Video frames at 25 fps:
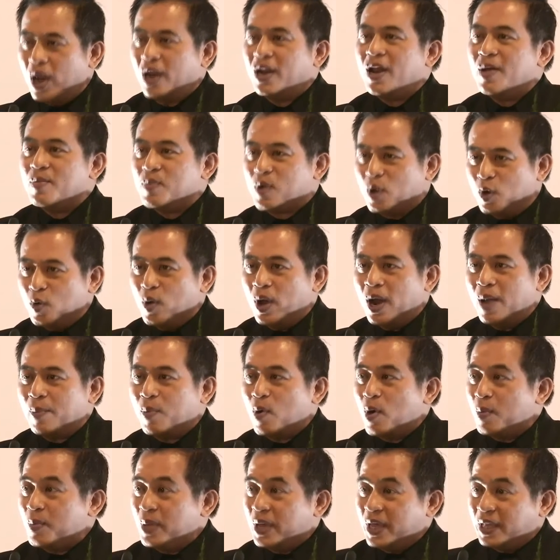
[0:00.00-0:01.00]
เริ่มกลัวแล้วเพ
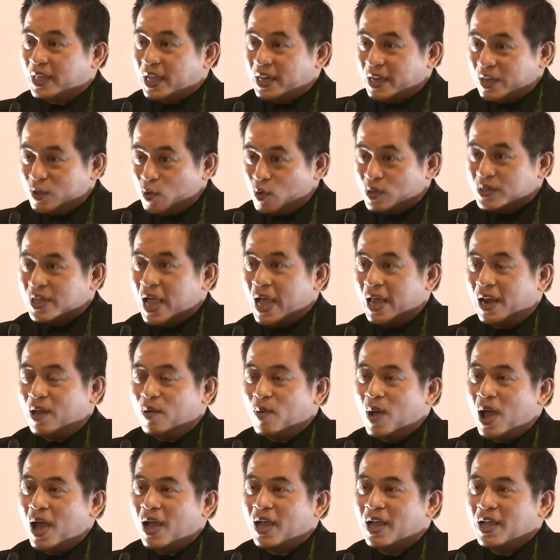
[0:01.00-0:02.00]
ราะมีที่ท่านนายกสั่งแล้ว
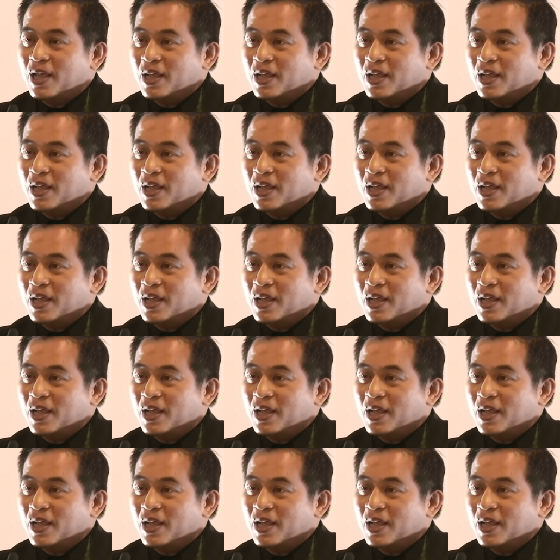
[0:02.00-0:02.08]
ว่า